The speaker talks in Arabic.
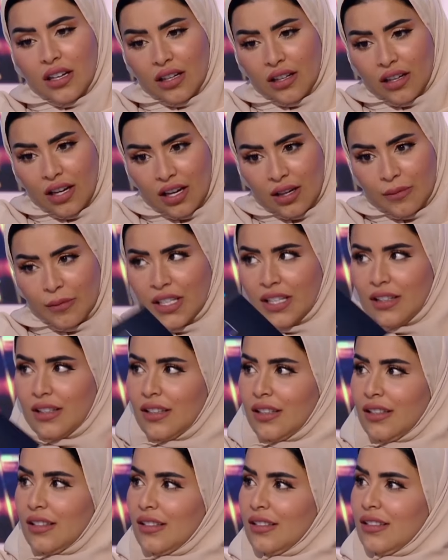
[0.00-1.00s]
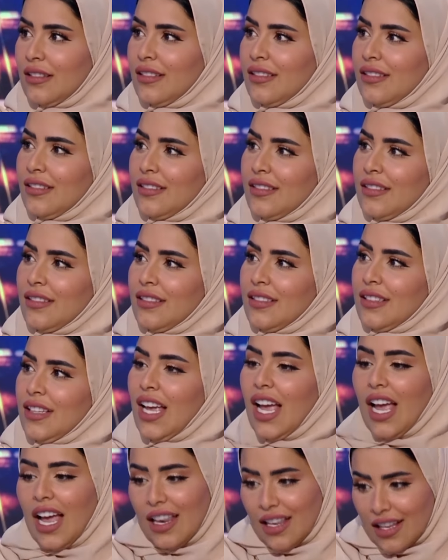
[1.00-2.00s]
ارحميني
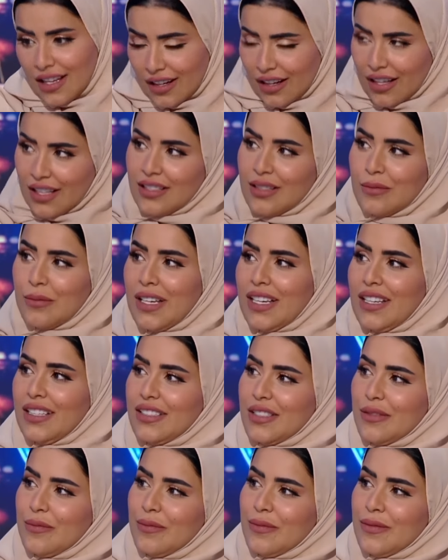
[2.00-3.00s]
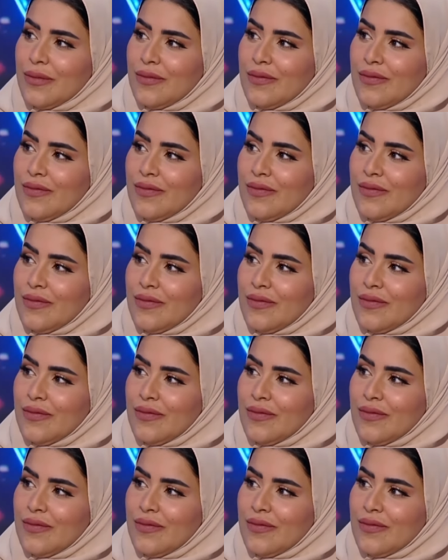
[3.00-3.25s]
خلي الراتب على جنب احتياجاتها